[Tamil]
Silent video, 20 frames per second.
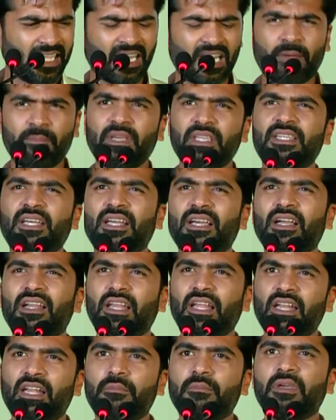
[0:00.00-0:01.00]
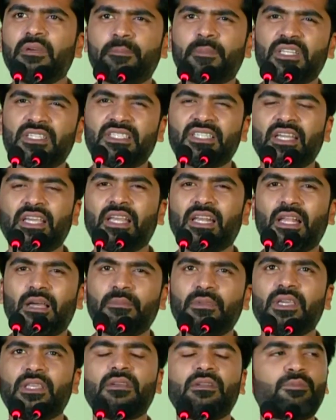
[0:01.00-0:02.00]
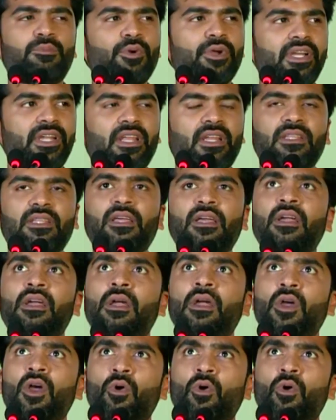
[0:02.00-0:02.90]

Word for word: எல்லாமே தடங்கள் எல்லாமே பிரச்சனை எல்லாமே இதுன்னு போயிட்டே இருந்தது